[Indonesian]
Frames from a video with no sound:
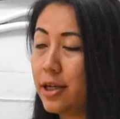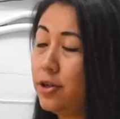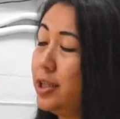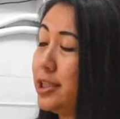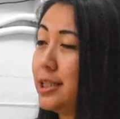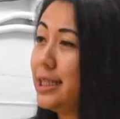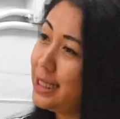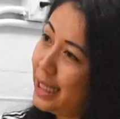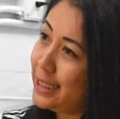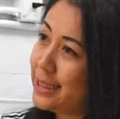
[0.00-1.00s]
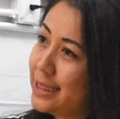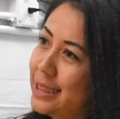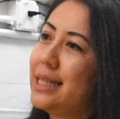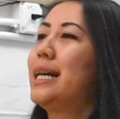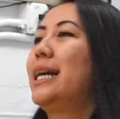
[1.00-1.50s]
Indonesian
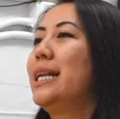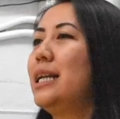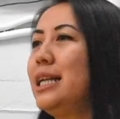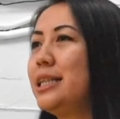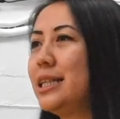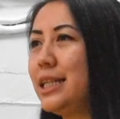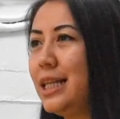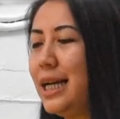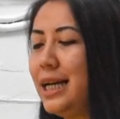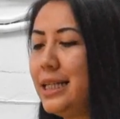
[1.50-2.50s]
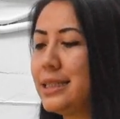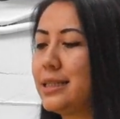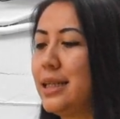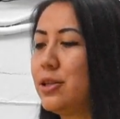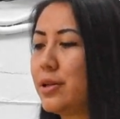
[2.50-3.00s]
Delights Indonesian
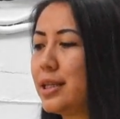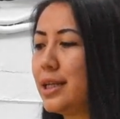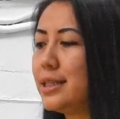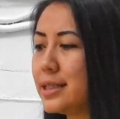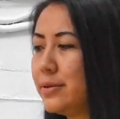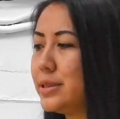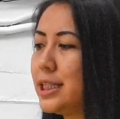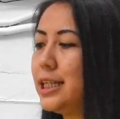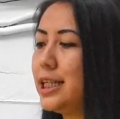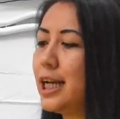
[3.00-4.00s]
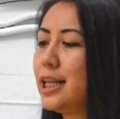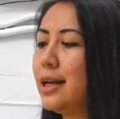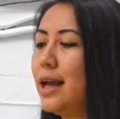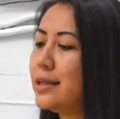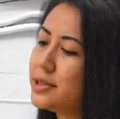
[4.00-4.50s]
Delights itu kita di sini bisa dilihat
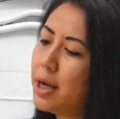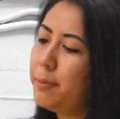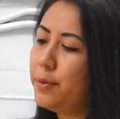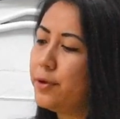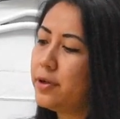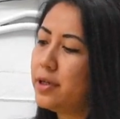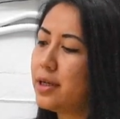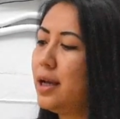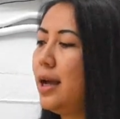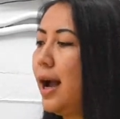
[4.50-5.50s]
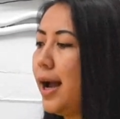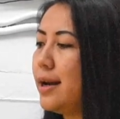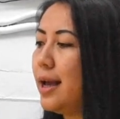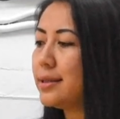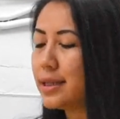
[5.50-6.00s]
ada es campur
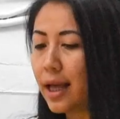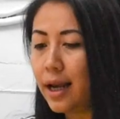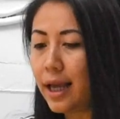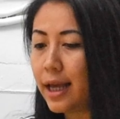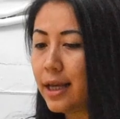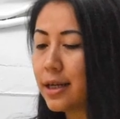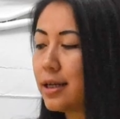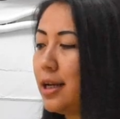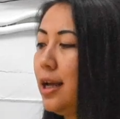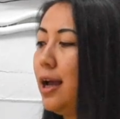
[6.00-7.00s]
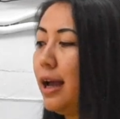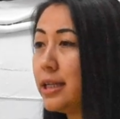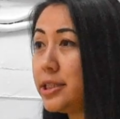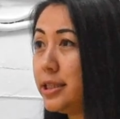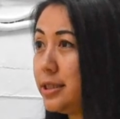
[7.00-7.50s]
ada es teler
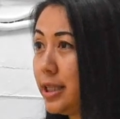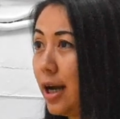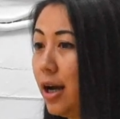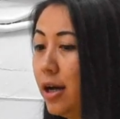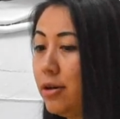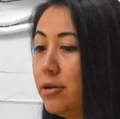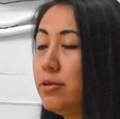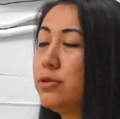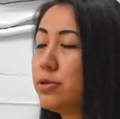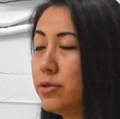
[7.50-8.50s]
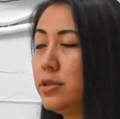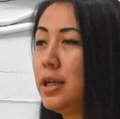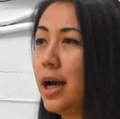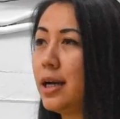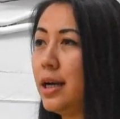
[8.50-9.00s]
es cincau, soon
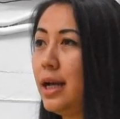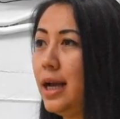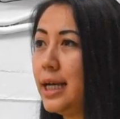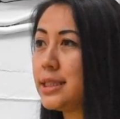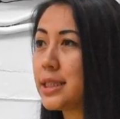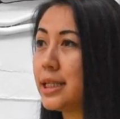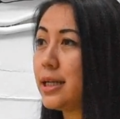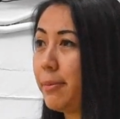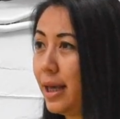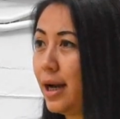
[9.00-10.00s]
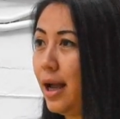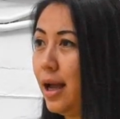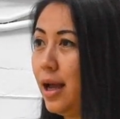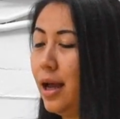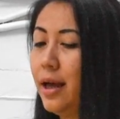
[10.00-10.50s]
akan ada es kacang merah,
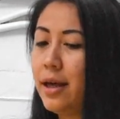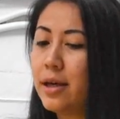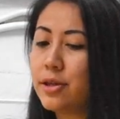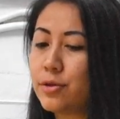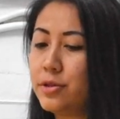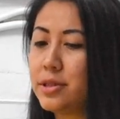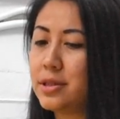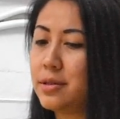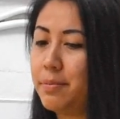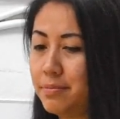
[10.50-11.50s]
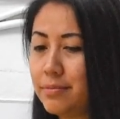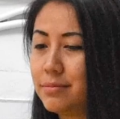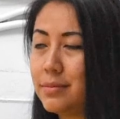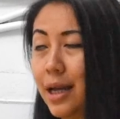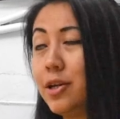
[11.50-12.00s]
terus
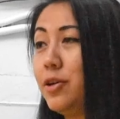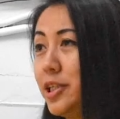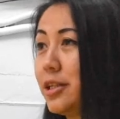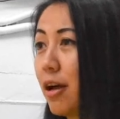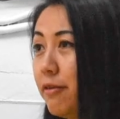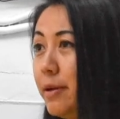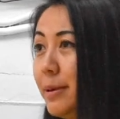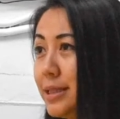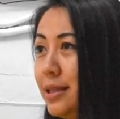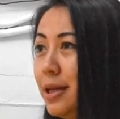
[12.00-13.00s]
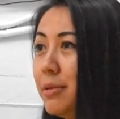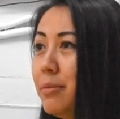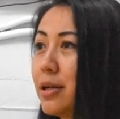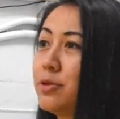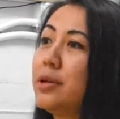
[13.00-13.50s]
Indonesian Coffee pastinya
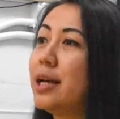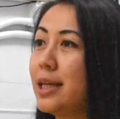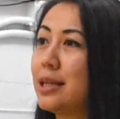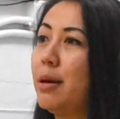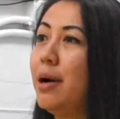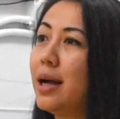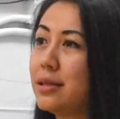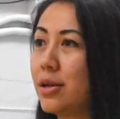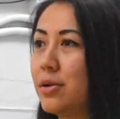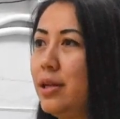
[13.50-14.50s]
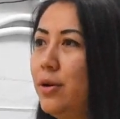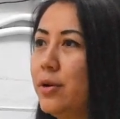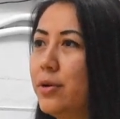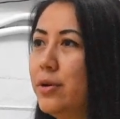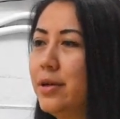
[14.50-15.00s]
memang sudah kita bahkan taruh di
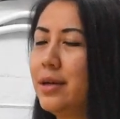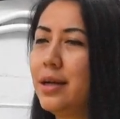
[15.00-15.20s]
logo.